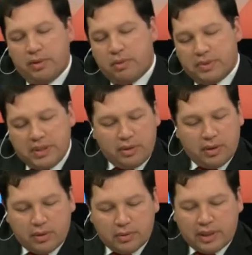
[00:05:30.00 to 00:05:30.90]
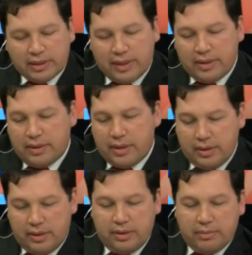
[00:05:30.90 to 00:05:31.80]
nos empezaron a contactar
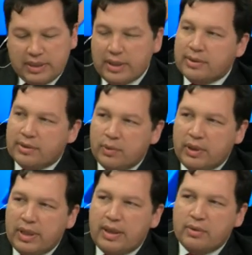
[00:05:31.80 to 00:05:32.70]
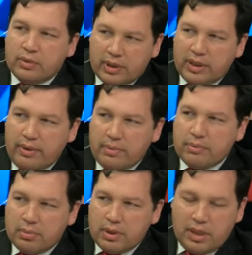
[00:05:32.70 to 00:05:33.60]
gente de empresas de seguridad o que
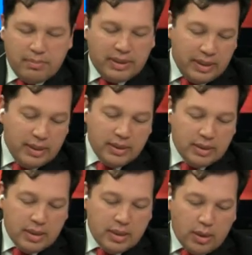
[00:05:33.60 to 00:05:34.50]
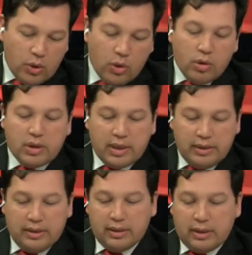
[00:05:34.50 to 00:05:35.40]
estaban en el métier o
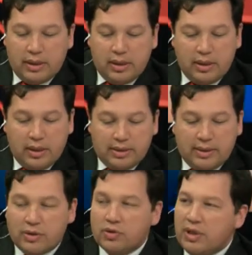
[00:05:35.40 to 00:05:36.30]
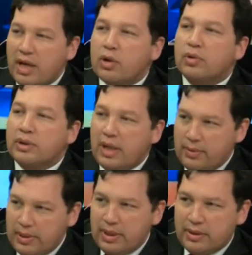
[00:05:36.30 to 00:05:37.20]
gente que hace asesorías
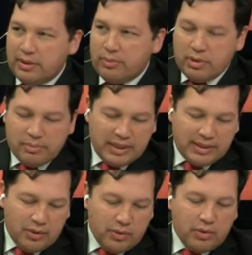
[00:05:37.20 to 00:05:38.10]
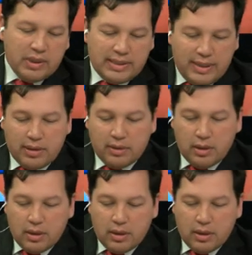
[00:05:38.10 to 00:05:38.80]
contables a este tipo de empresas, Y nos decían,